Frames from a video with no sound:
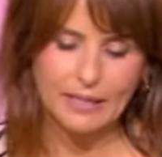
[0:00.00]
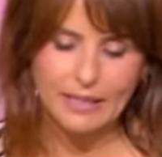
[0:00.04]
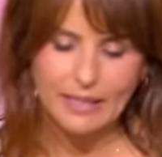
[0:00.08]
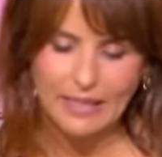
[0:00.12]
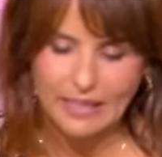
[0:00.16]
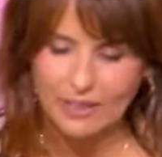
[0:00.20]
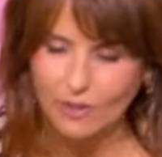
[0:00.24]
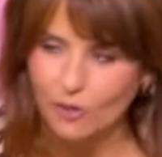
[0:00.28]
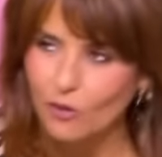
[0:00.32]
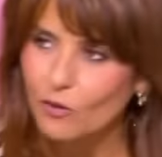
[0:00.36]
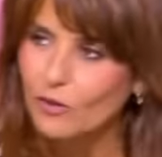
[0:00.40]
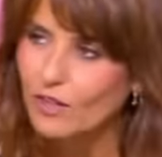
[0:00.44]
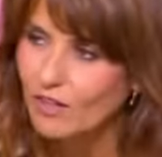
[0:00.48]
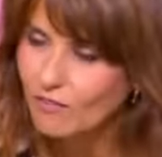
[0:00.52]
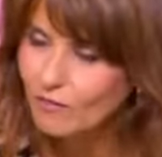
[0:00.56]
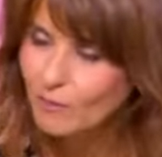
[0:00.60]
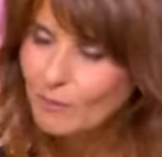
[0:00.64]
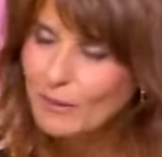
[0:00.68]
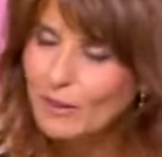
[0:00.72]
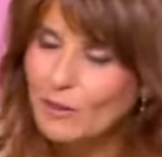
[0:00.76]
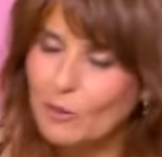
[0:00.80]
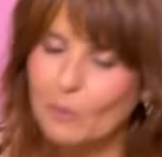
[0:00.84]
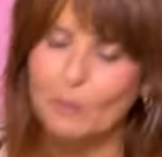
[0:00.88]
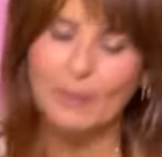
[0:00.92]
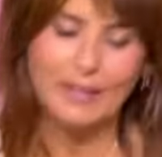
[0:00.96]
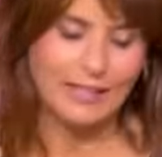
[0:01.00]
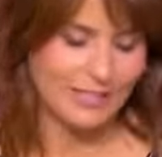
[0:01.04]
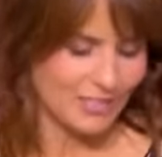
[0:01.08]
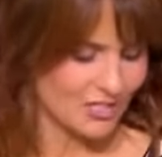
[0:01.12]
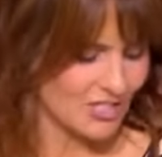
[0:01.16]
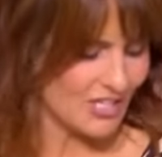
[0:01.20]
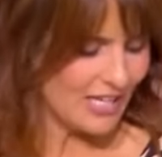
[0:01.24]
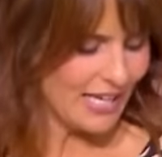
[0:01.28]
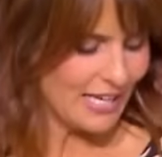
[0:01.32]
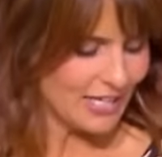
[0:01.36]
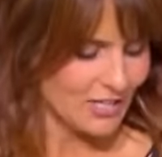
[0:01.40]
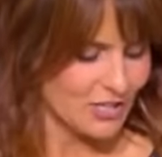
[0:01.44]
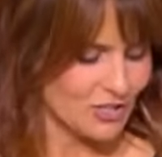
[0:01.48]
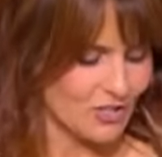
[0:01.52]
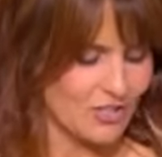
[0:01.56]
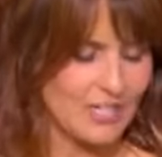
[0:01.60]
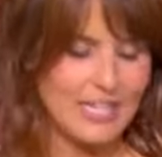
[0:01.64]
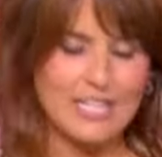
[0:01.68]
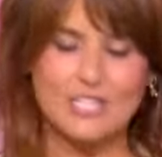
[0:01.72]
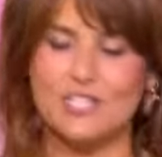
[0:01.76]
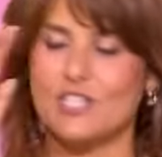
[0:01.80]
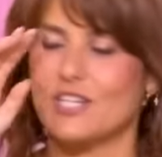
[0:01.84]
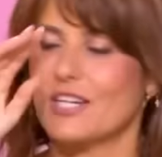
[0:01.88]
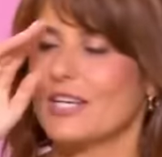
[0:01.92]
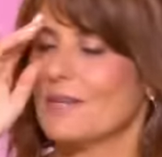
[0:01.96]
d'accord, ok, on va mettre le paquet. Je l'ai, je l'ai,
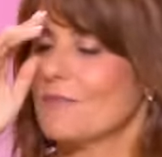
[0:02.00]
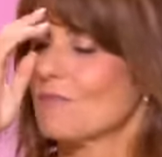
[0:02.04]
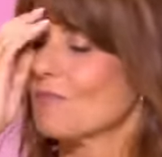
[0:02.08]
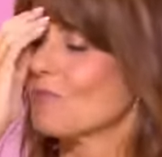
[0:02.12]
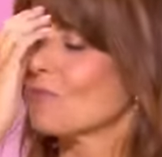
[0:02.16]
je l'ai.